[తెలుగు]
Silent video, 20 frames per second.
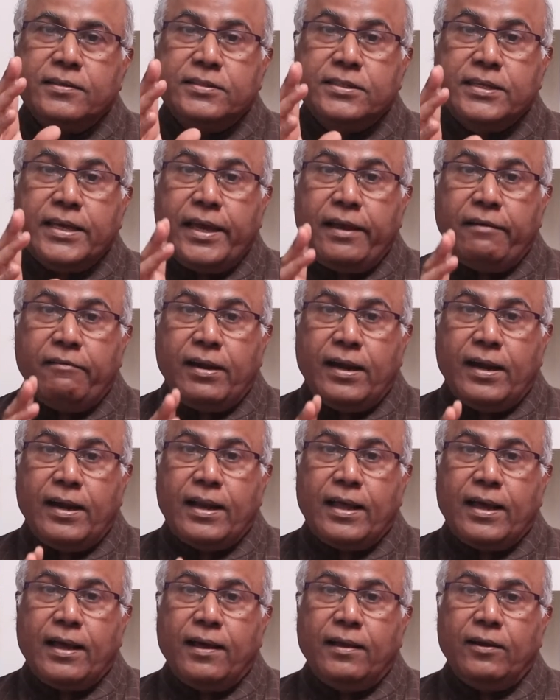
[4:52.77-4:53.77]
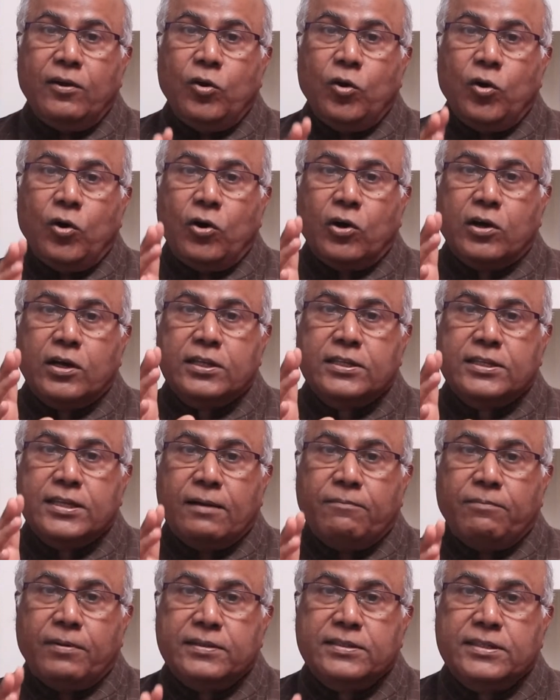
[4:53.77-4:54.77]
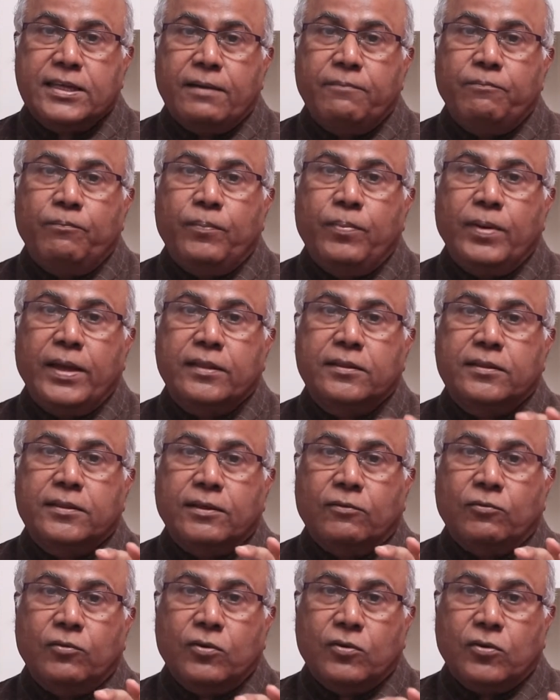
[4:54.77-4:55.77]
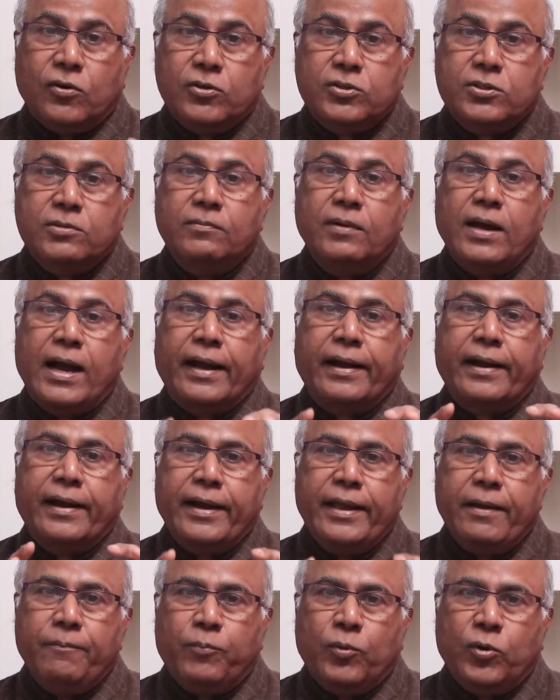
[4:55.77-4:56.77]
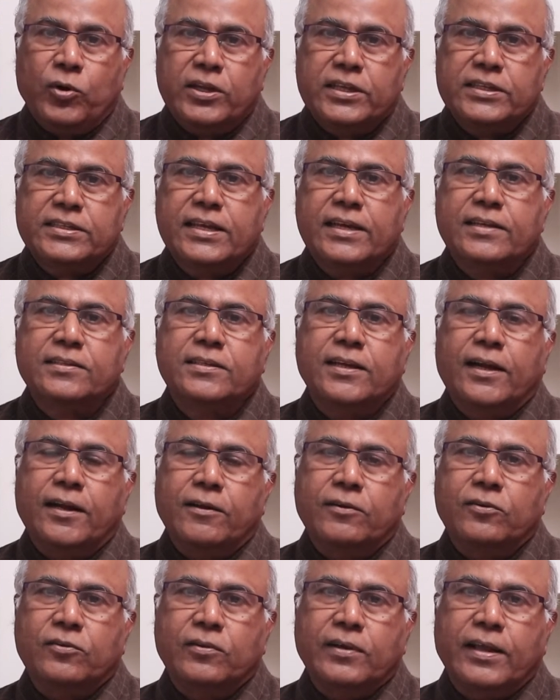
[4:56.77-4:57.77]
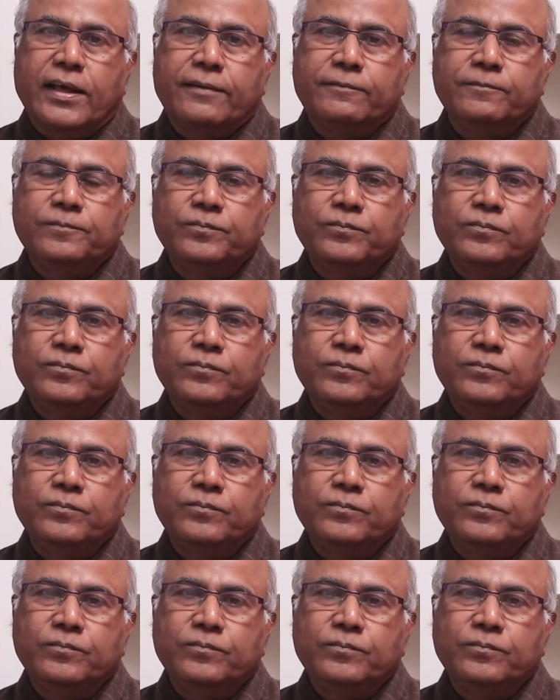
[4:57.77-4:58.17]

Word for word: చేవెళ్ళ లోక్సభ సభ్యత్వం కోసం అక్కడే పోటీ చేస్తాడంటున్నారు